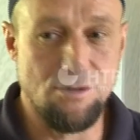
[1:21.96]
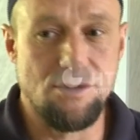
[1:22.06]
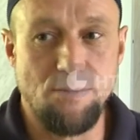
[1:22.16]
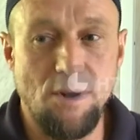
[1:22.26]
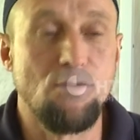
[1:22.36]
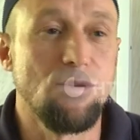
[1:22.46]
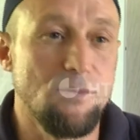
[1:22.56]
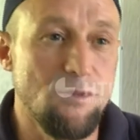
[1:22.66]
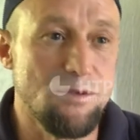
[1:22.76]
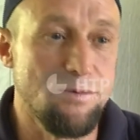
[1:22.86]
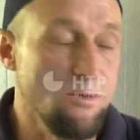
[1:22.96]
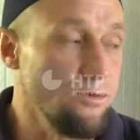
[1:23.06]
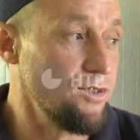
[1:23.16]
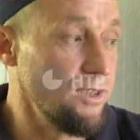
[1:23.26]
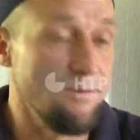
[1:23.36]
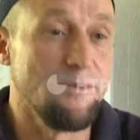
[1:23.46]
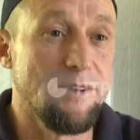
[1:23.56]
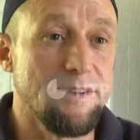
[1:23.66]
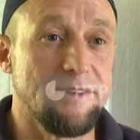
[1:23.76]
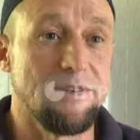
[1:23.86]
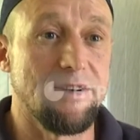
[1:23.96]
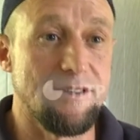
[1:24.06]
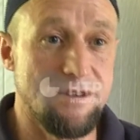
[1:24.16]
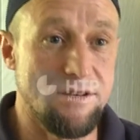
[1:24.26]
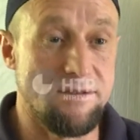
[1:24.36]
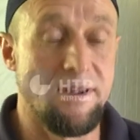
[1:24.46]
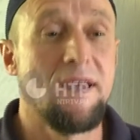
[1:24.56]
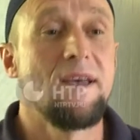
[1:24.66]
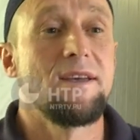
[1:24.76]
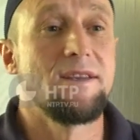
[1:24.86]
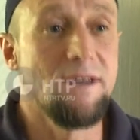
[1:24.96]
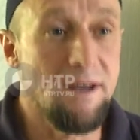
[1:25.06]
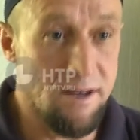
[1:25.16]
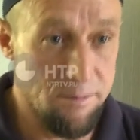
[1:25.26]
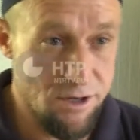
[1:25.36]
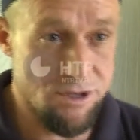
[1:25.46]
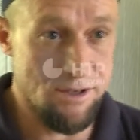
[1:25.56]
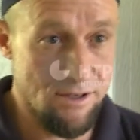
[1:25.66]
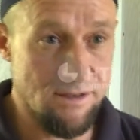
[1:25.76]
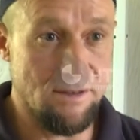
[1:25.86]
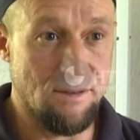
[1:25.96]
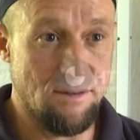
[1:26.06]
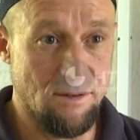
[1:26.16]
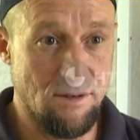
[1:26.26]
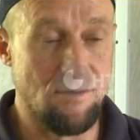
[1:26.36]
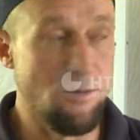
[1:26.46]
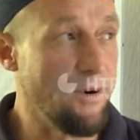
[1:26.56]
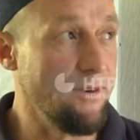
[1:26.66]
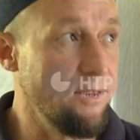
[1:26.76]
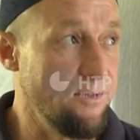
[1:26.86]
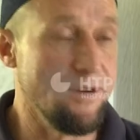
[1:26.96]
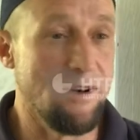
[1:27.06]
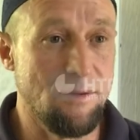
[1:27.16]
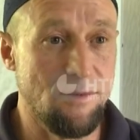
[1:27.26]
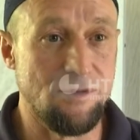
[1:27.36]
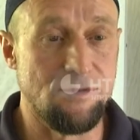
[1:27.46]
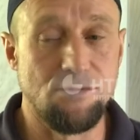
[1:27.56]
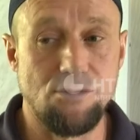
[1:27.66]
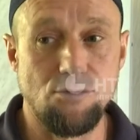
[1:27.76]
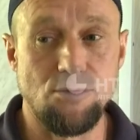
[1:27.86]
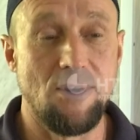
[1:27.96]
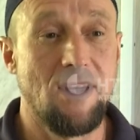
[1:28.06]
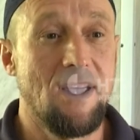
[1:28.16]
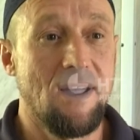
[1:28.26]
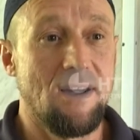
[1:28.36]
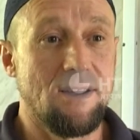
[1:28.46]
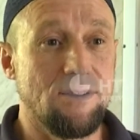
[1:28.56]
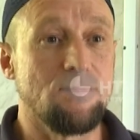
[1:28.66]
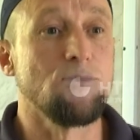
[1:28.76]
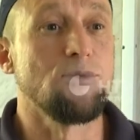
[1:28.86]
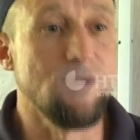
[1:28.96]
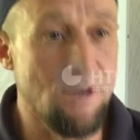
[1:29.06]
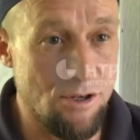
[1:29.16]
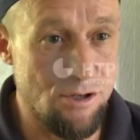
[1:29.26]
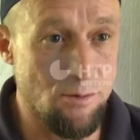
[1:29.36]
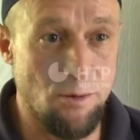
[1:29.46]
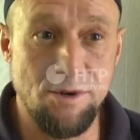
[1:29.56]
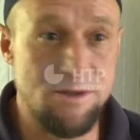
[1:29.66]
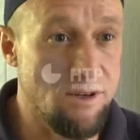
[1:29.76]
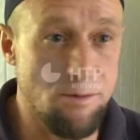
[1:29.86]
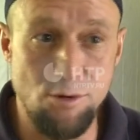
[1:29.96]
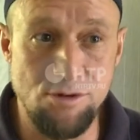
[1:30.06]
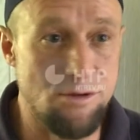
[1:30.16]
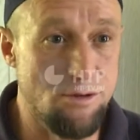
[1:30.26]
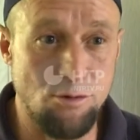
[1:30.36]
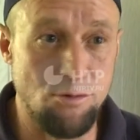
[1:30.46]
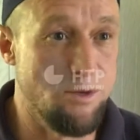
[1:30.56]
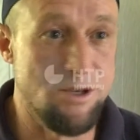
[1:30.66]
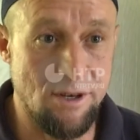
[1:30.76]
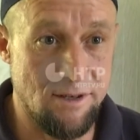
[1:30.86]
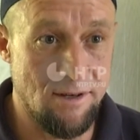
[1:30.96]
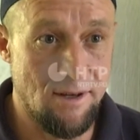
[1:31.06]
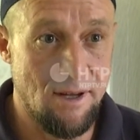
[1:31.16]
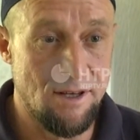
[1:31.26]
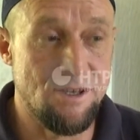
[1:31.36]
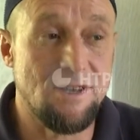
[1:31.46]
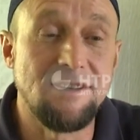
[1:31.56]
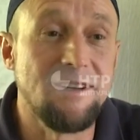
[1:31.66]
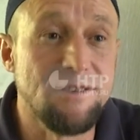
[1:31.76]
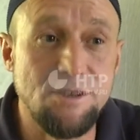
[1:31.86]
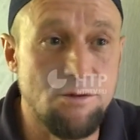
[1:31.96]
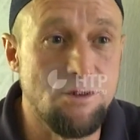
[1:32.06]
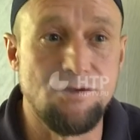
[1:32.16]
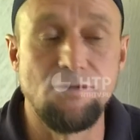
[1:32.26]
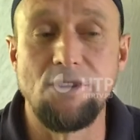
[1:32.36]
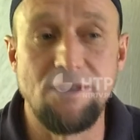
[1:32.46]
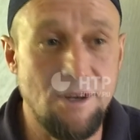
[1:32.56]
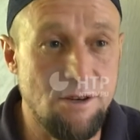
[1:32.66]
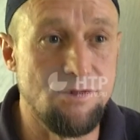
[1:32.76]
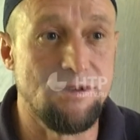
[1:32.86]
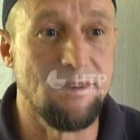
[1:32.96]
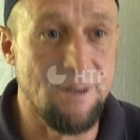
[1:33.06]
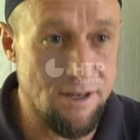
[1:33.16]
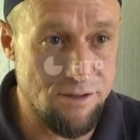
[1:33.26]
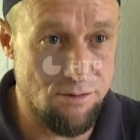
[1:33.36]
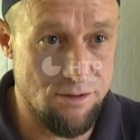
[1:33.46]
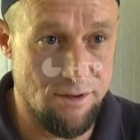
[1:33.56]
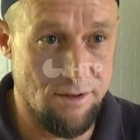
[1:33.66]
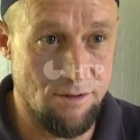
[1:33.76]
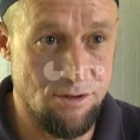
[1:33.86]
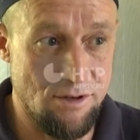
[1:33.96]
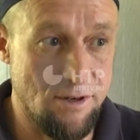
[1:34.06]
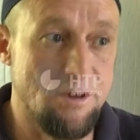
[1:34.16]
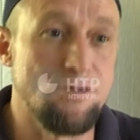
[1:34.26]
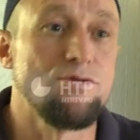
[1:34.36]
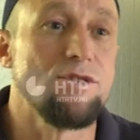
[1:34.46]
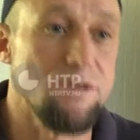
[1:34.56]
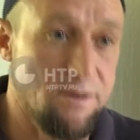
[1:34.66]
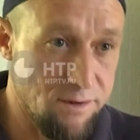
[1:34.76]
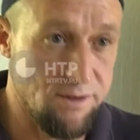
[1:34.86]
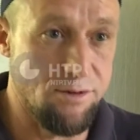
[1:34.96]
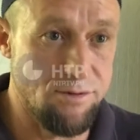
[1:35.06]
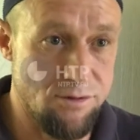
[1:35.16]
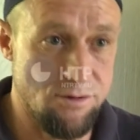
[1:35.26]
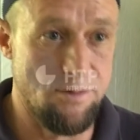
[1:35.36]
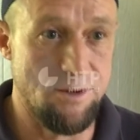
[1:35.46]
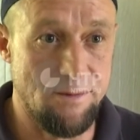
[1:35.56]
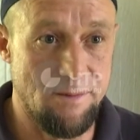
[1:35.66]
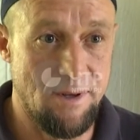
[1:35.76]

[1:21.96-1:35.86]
есть спокойно можно получить, было тогда гражданство. Я обращался а, в Управление Федеральной миграционной службы. Они там допустили ошибку, поставили просто не тут печать. Сейчас они от этого всего отнекиваются, отказываются, короче, говорят, что я сам виноват во всем этом.